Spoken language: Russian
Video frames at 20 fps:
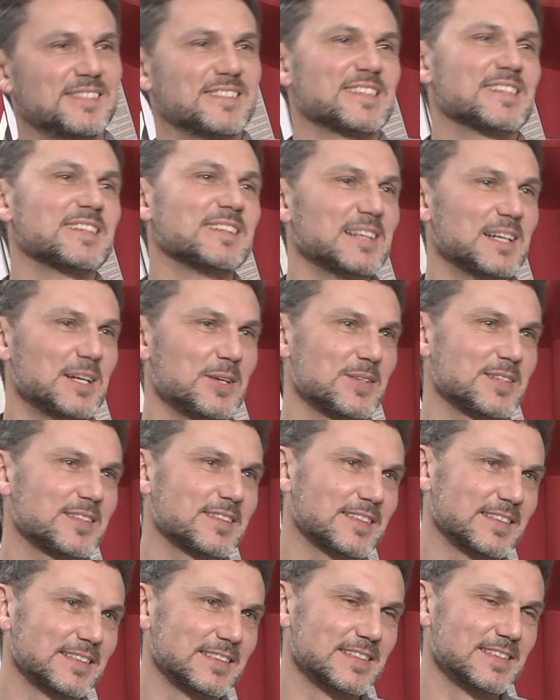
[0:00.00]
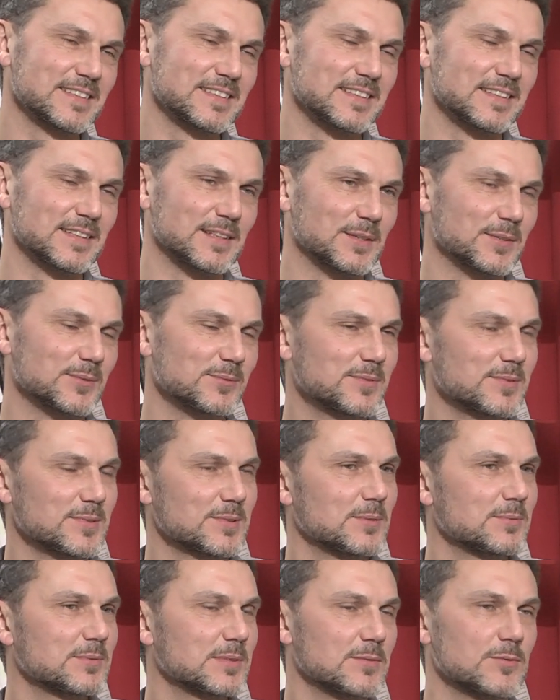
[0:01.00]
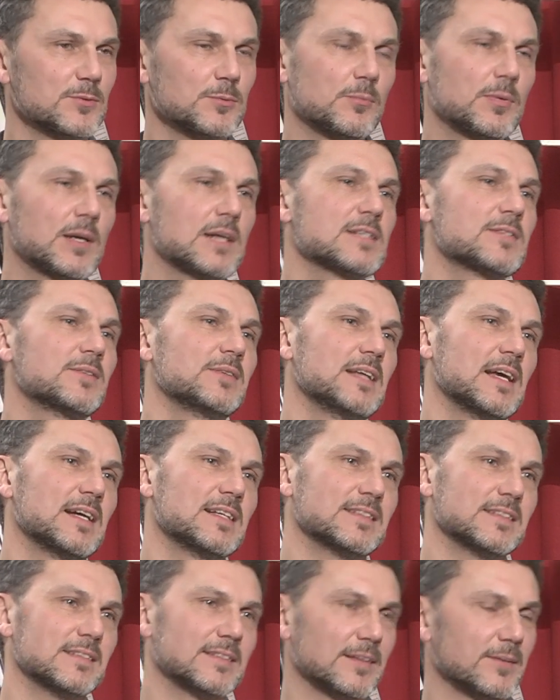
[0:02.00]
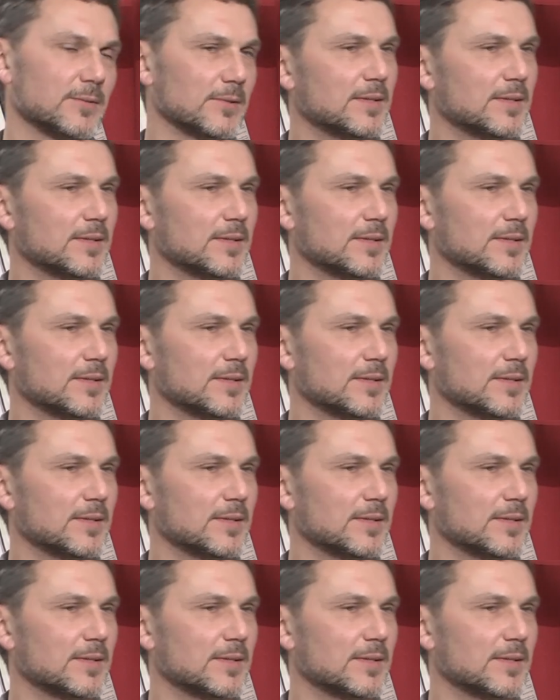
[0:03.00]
желающих это сделать. Собственно, все. Пока ну, что я один так.